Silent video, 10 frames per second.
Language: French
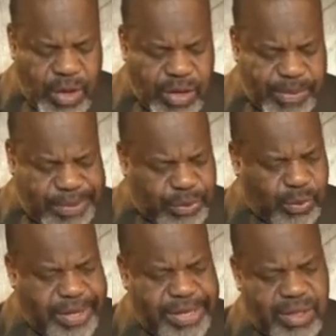euh,
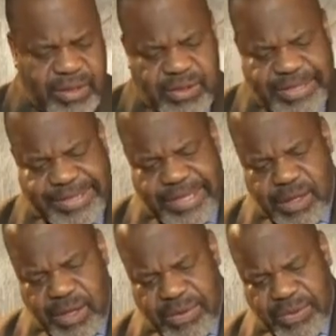besoin de
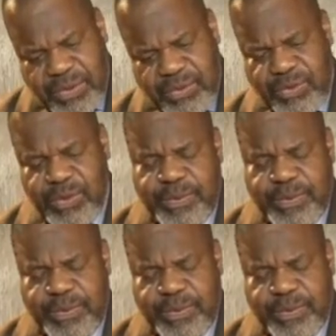Seigneur, notre Dieu,